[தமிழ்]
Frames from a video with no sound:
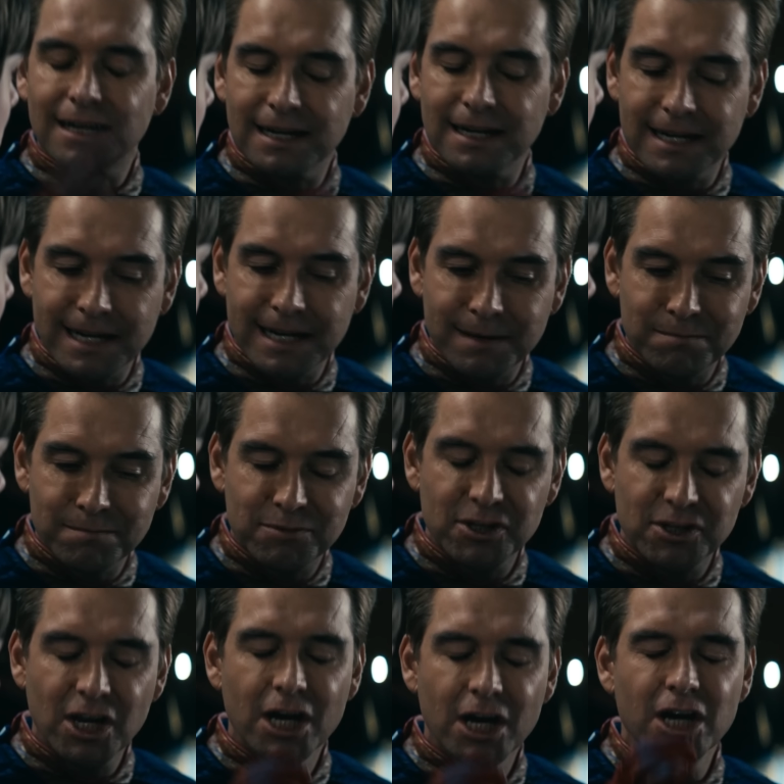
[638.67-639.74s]
வாய்ப்புகள்
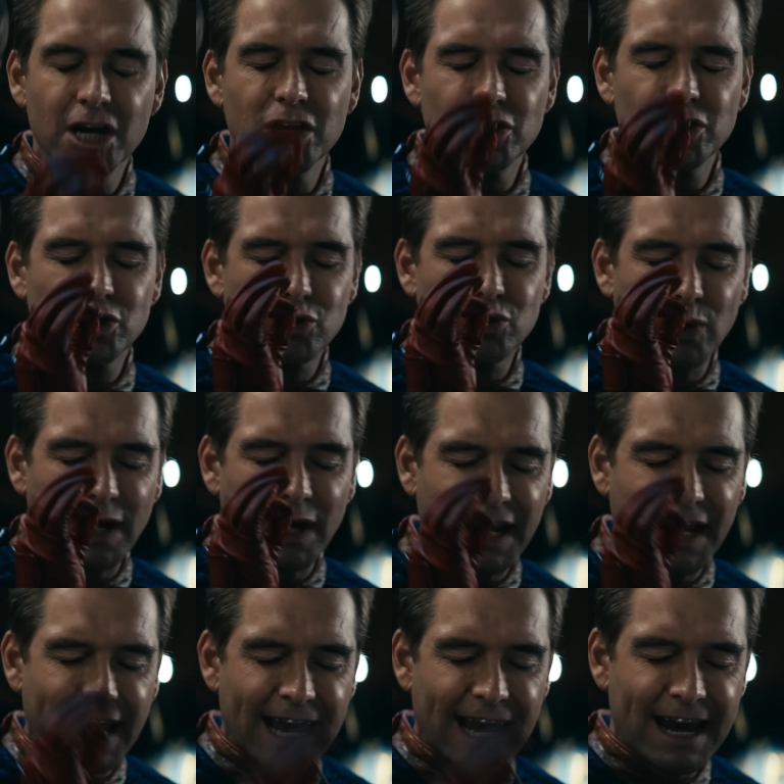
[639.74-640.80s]
ரொம்ப அதிகமாக இருக்குது
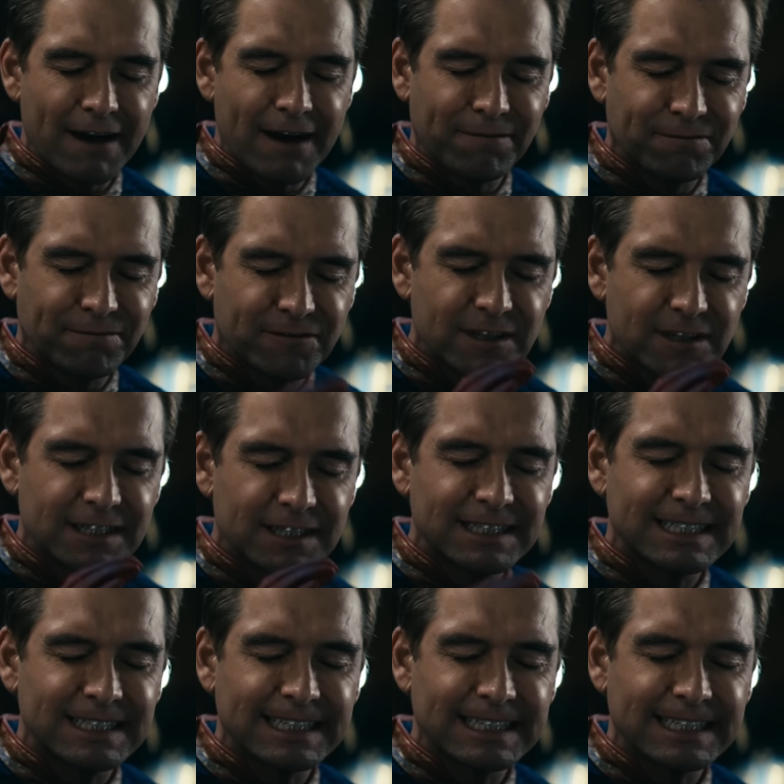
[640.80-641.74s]
ஆவாரா இல்லையான்னு பொறுத்து வந்து பார்ப்போம்